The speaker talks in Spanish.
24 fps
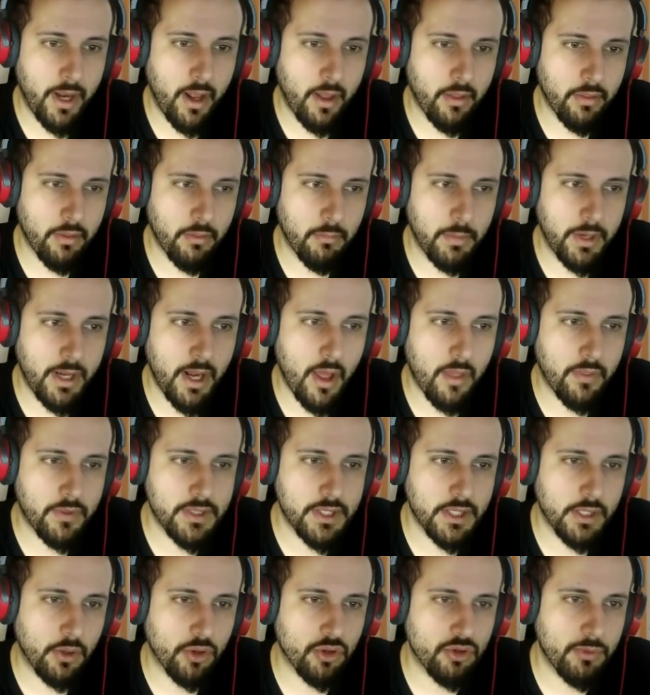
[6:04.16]
mirad, mirad,
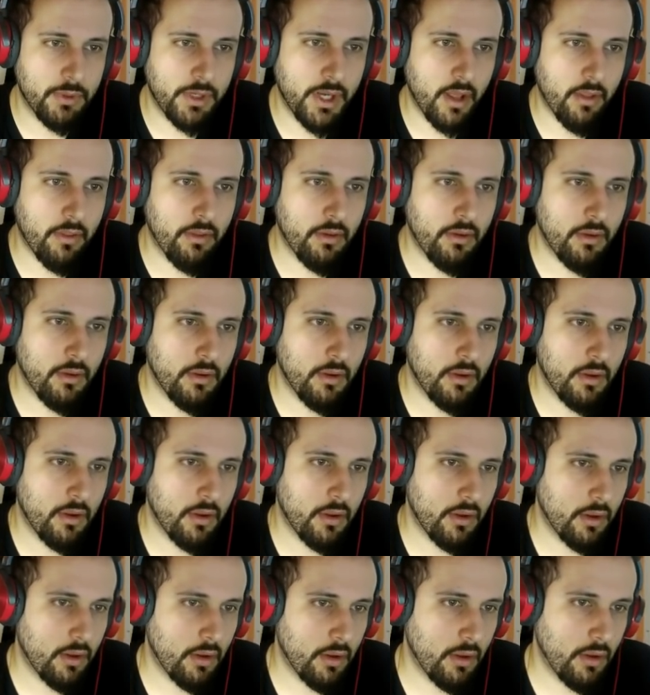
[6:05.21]
chicos, mirad.
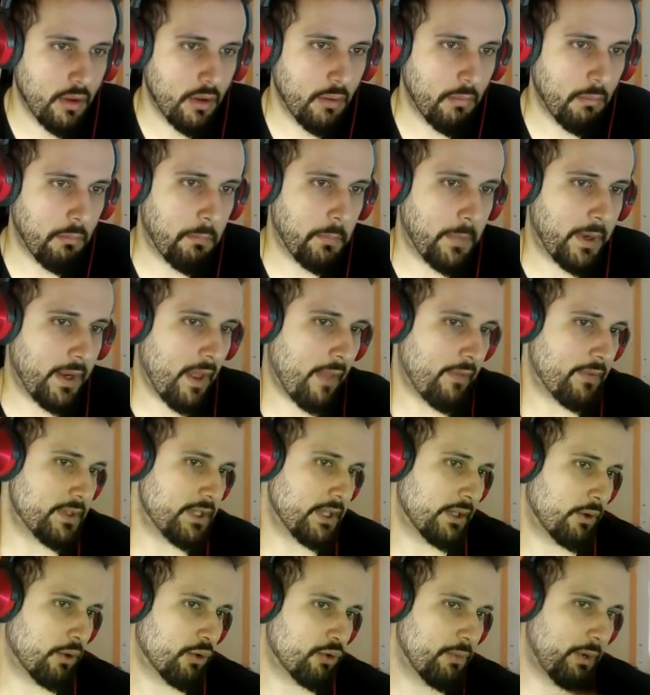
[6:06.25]
Mirad,
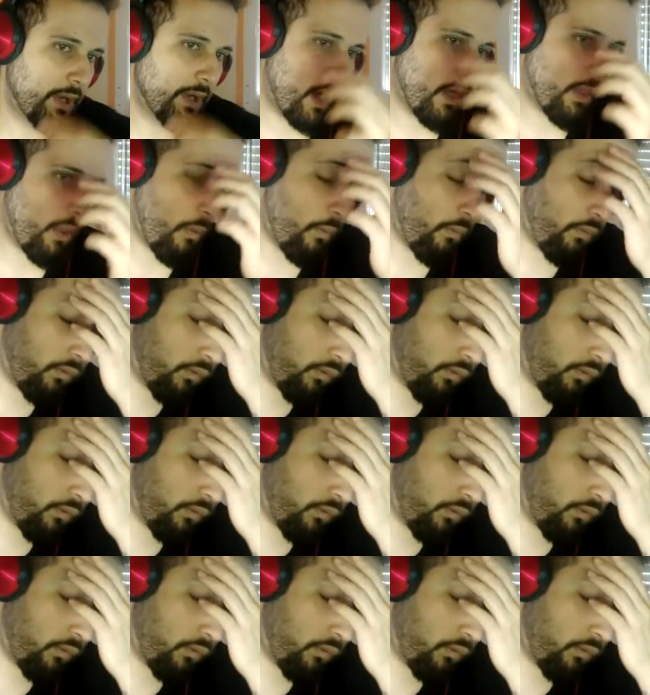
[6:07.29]
chicos, mirad.